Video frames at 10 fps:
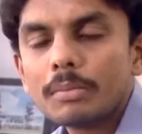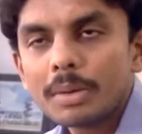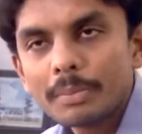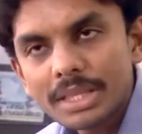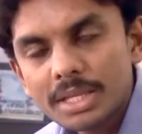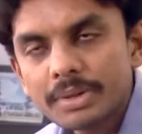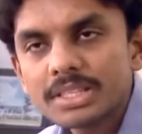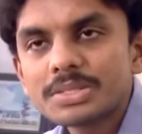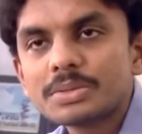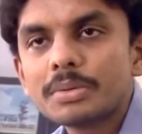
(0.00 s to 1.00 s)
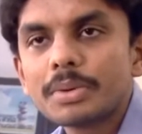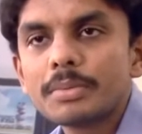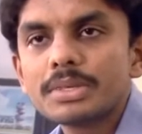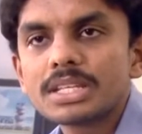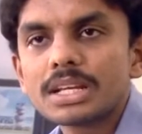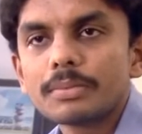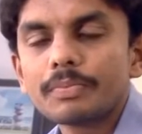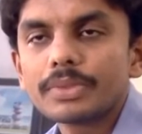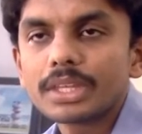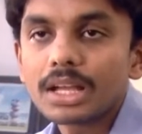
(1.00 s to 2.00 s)
మనం ప్రతి మతస్థుడిని ప్రేమించాలి
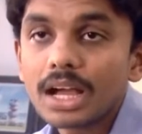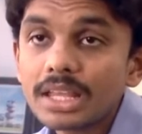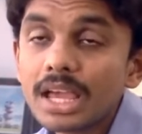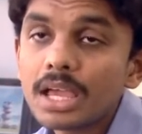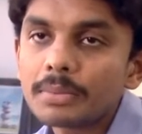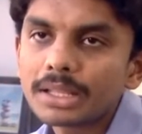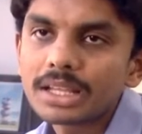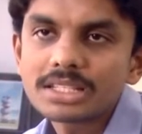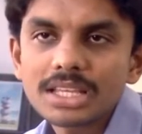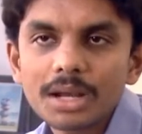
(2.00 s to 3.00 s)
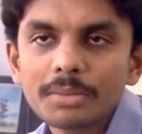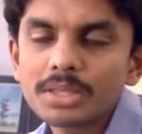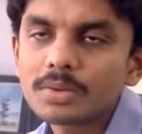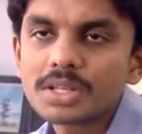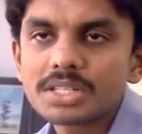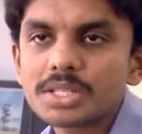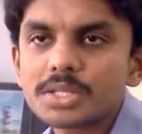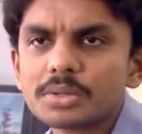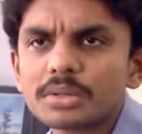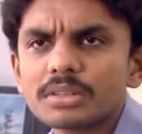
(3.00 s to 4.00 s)
కానీ ఆయా మతాచారాలు మాత్రం
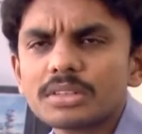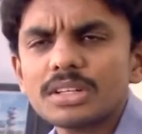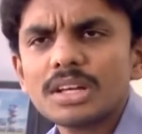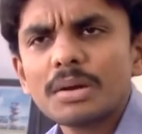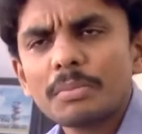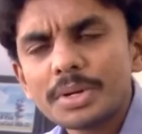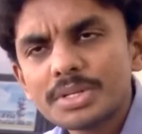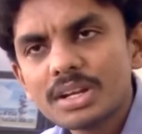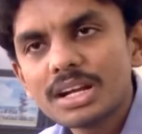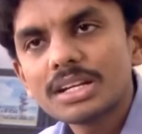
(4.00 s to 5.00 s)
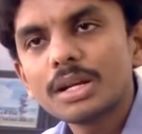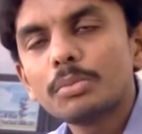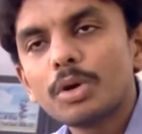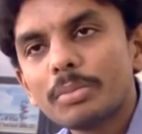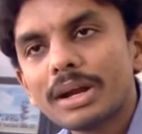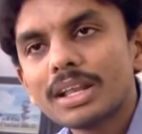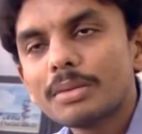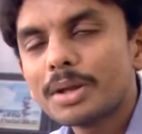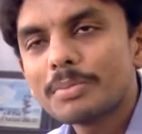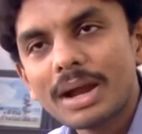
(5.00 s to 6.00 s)
అనుసరించకూడదు మనుషుల కట్టల్ని మూలపాటల్ని
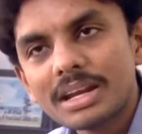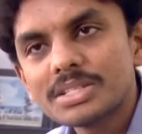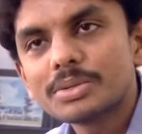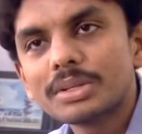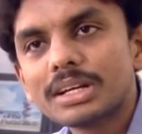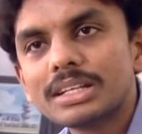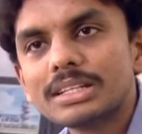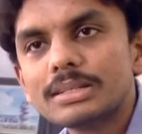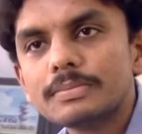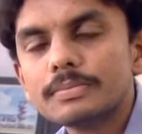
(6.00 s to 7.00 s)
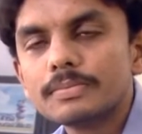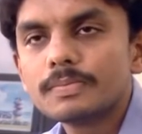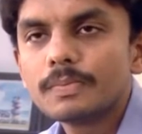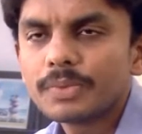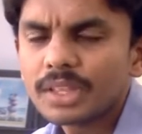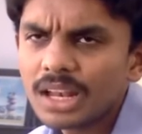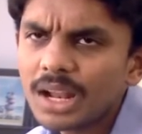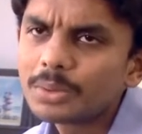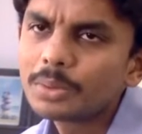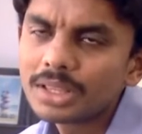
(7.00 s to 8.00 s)
మనం పాటించకూడదు కదండి
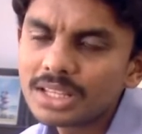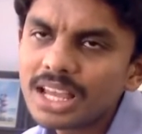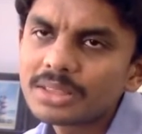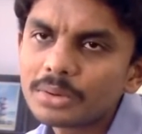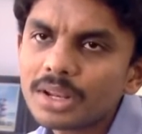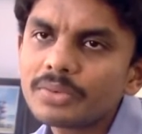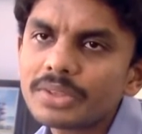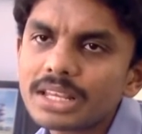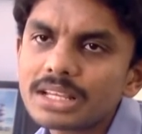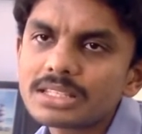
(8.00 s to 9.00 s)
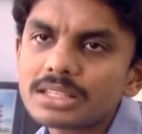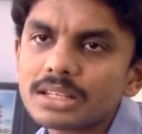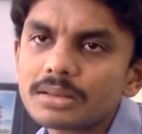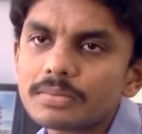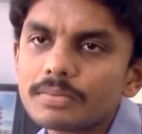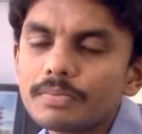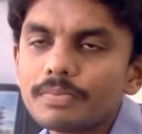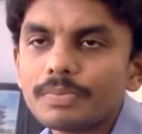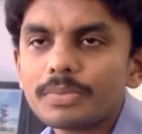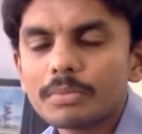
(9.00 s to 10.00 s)
ఇలా అన్నందుకే అందరూ నన్ను వ్యతిరేకిస్తున్నారు
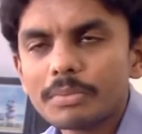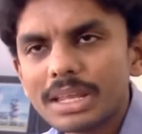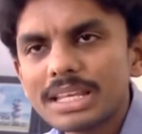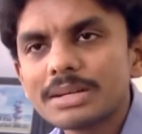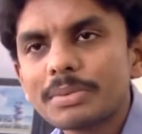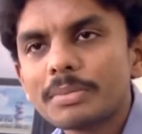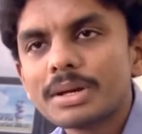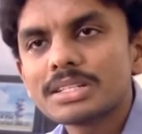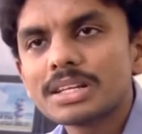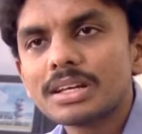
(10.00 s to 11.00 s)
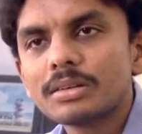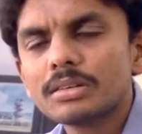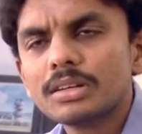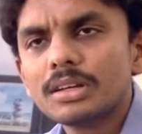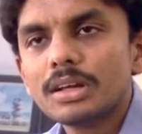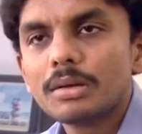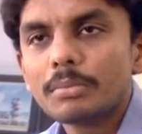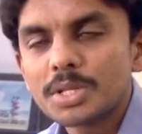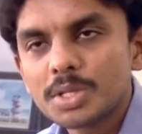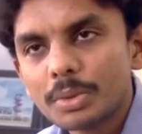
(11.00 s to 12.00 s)
మీరే చెప్పండి పాస్టర్ గారు మన
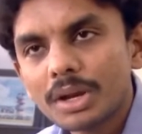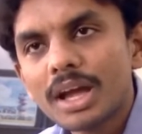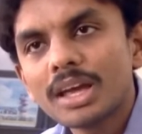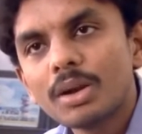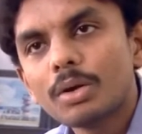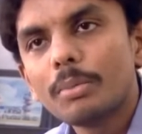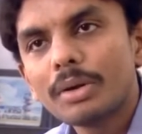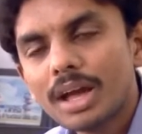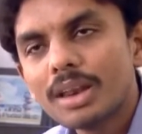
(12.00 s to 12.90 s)
శుభకార్యాల్లో కొబ్బరికాయని